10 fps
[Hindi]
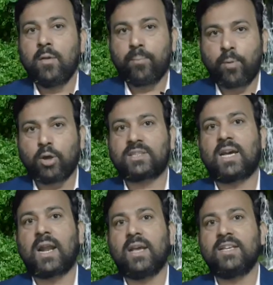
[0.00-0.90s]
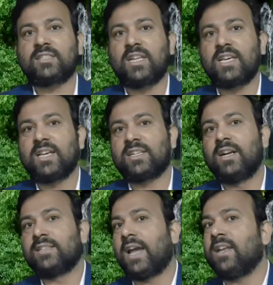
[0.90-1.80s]
बहुत सारा इस तरीके से
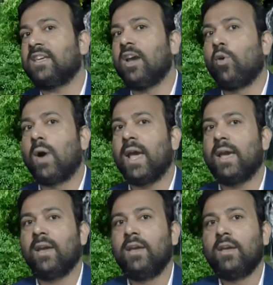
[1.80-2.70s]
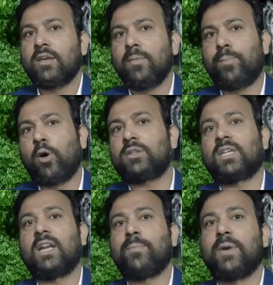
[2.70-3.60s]
डिज़ाइन किया हुआ है कि बहुत
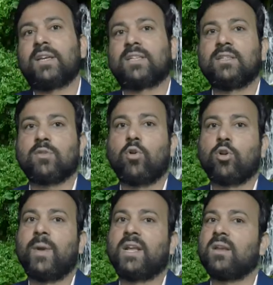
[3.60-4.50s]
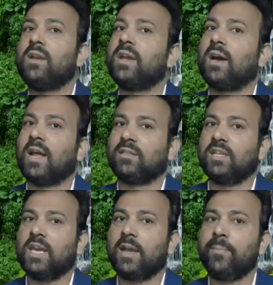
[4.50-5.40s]
सारी प्रोडिक्शंस ऑटोमेटिकली निकल
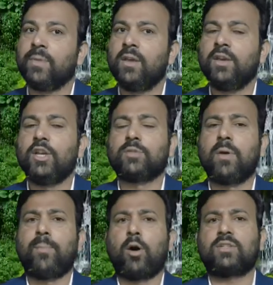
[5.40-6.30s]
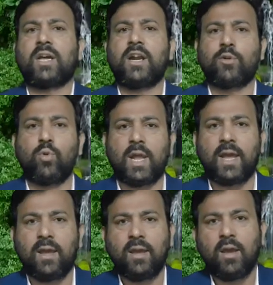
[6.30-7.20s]
आती हैं इसमें बहुत सारे टूल हैं
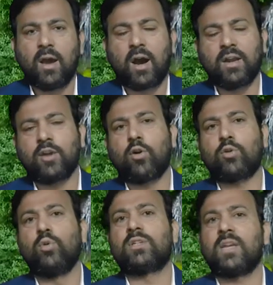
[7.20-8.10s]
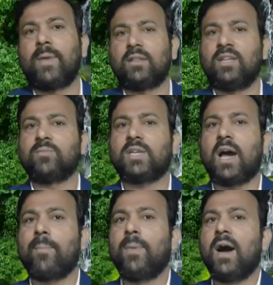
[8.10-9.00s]
अनेकों टूल्स के माध्यम से
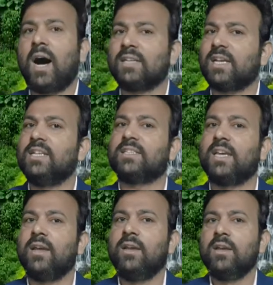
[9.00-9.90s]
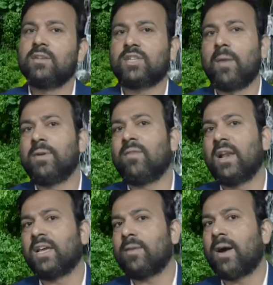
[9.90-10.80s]
आप आसानी से सामने
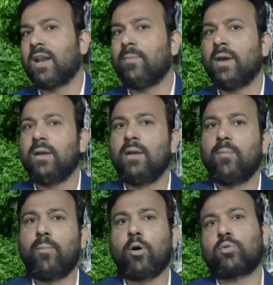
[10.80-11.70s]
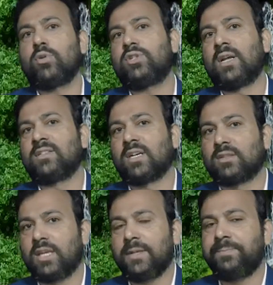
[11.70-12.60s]
वाले के बारे में बहुत कुछ जान
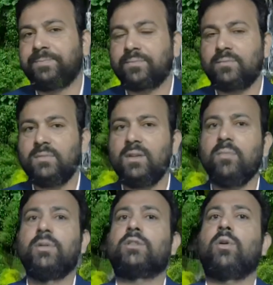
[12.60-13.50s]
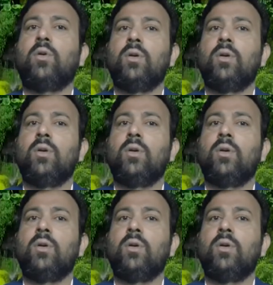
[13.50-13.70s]
सकते हैं मित्रों